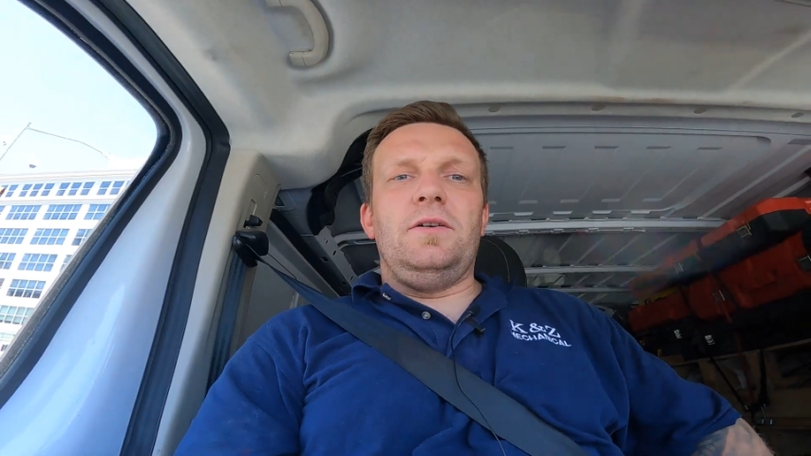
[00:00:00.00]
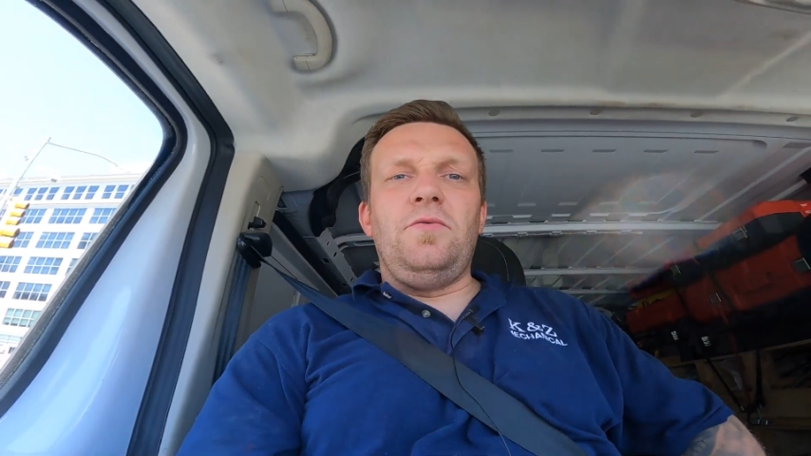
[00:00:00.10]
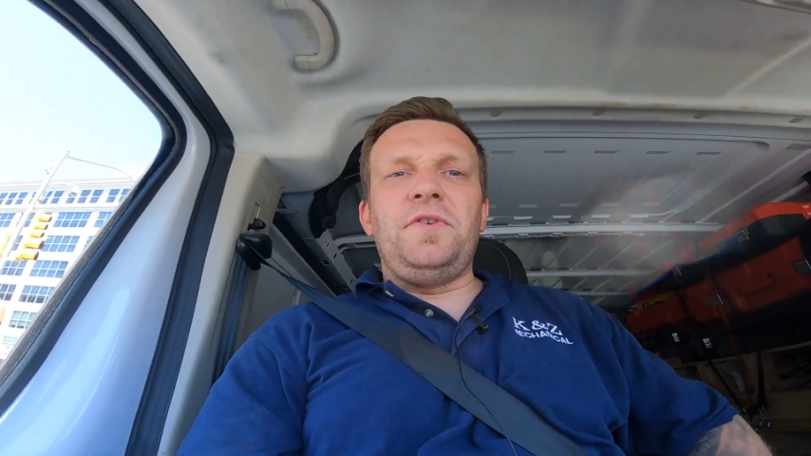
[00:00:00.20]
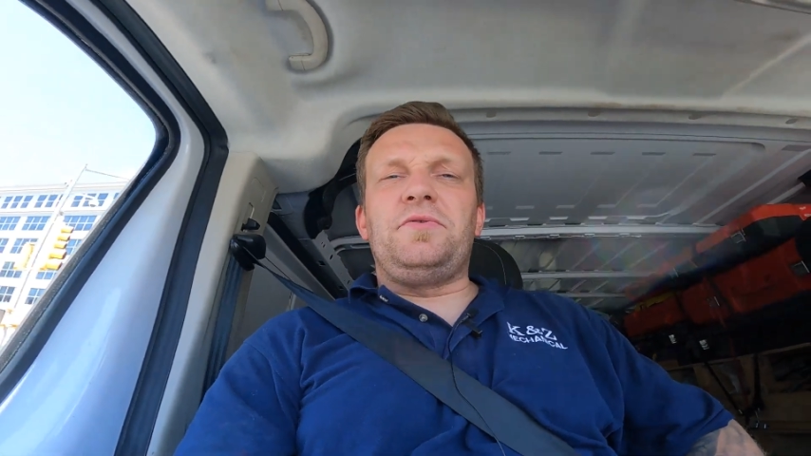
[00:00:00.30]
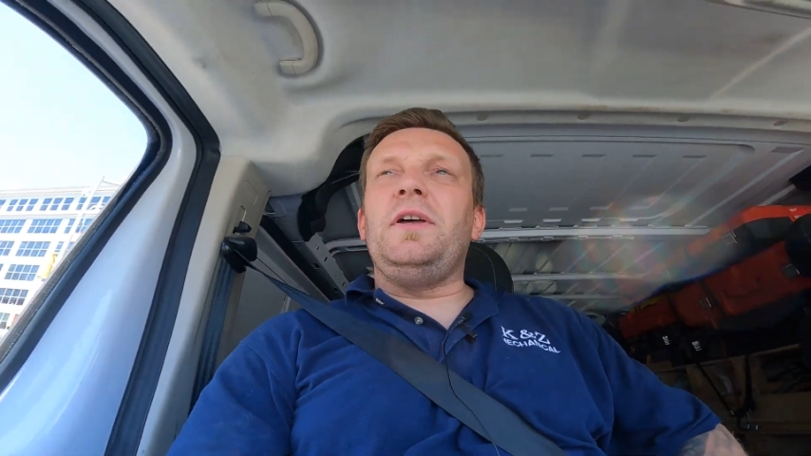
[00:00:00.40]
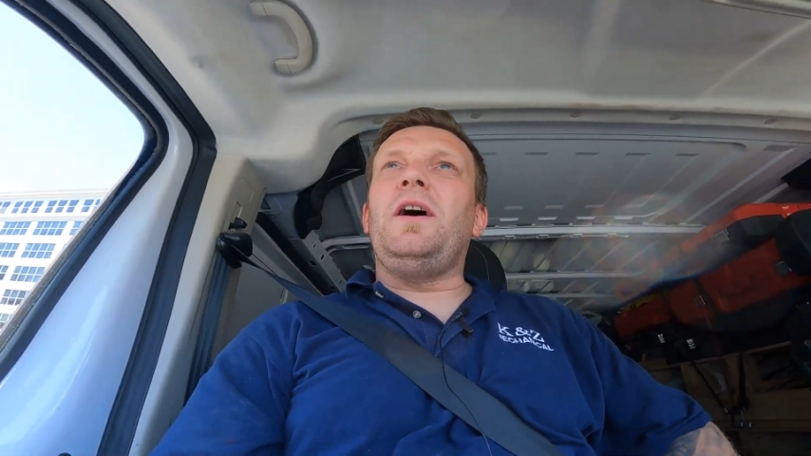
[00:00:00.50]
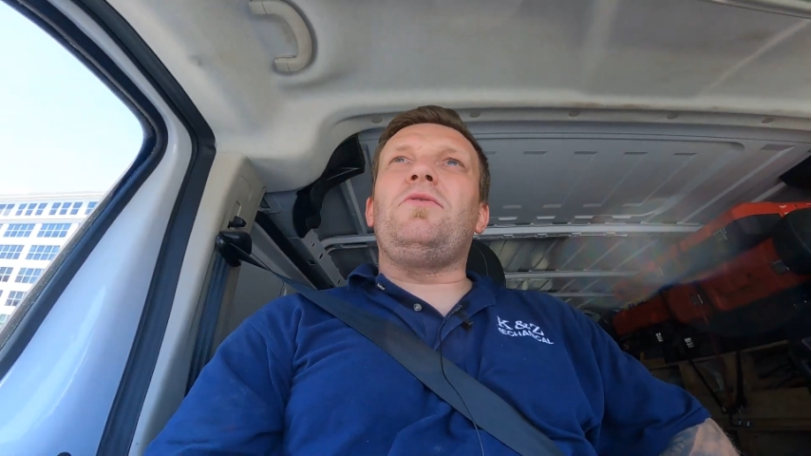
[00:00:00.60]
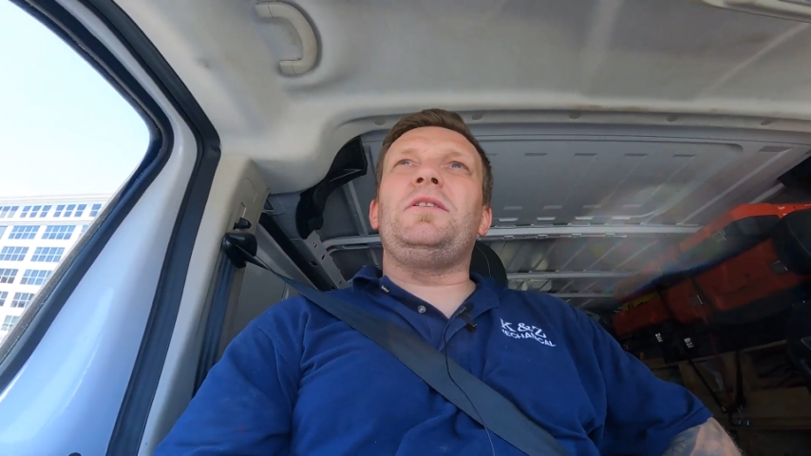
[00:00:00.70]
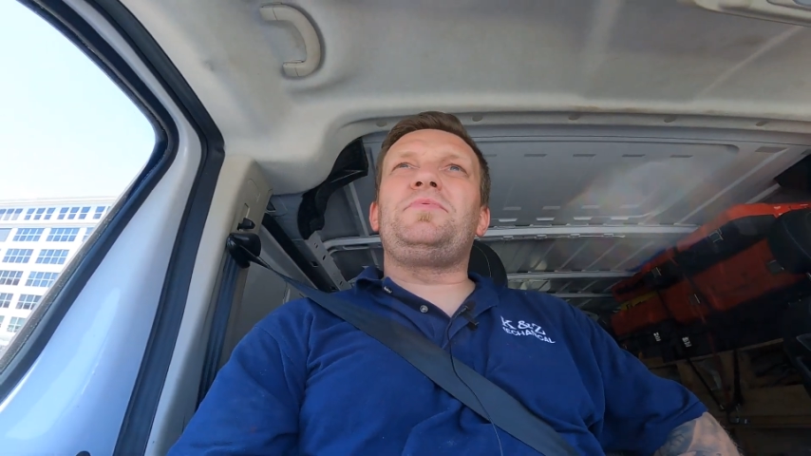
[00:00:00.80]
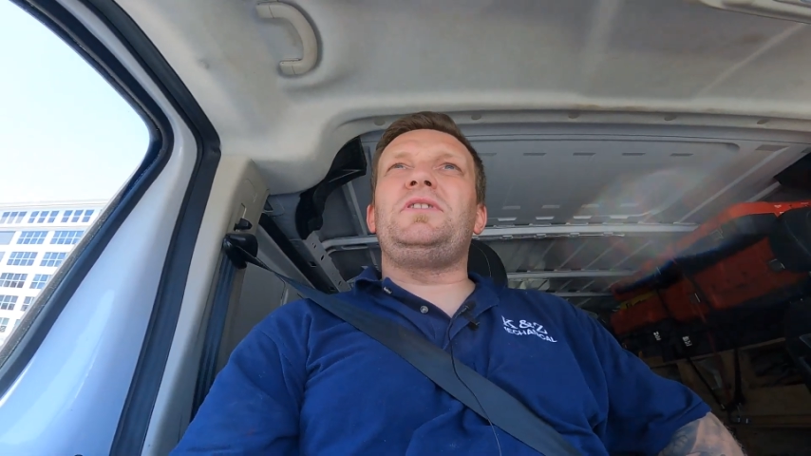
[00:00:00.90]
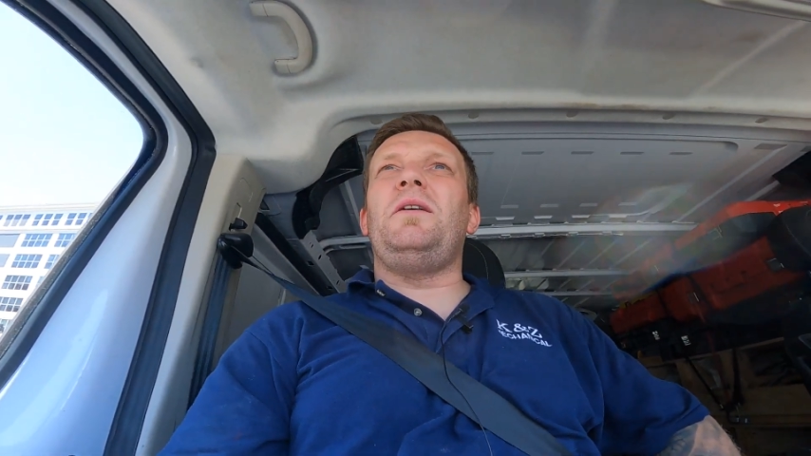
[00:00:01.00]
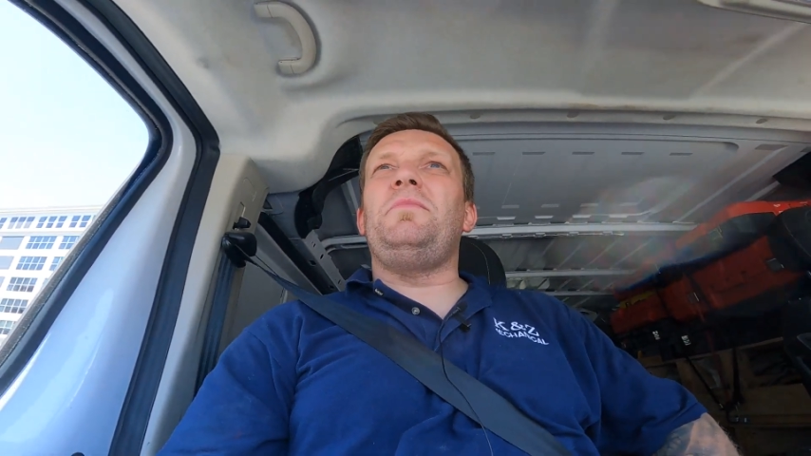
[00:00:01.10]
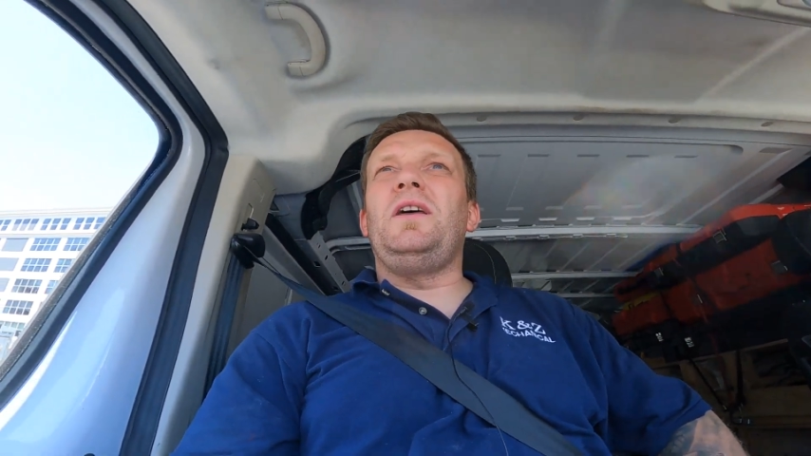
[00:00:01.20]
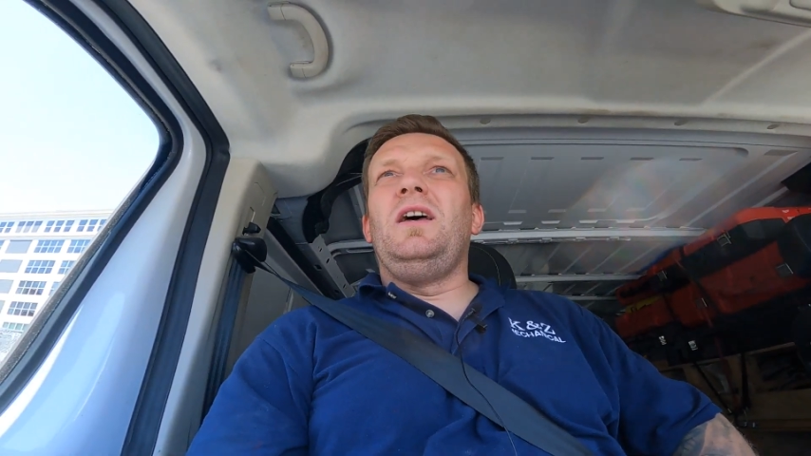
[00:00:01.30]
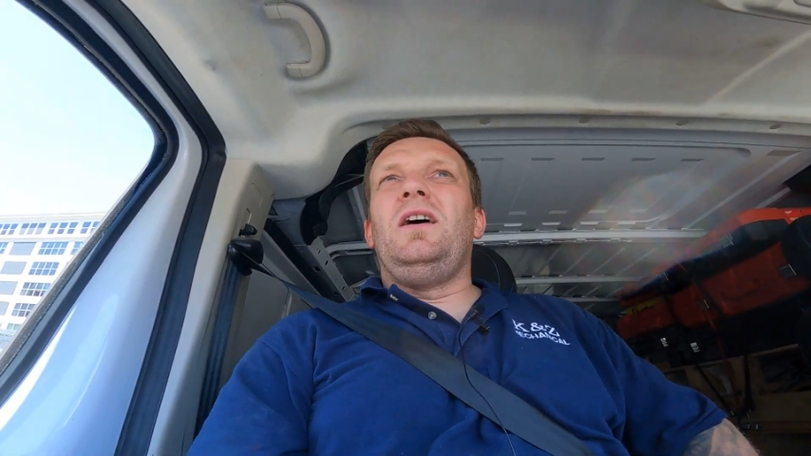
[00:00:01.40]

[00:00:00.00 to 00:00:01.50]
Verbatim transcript: Głównie tutaj akurat przyjąłem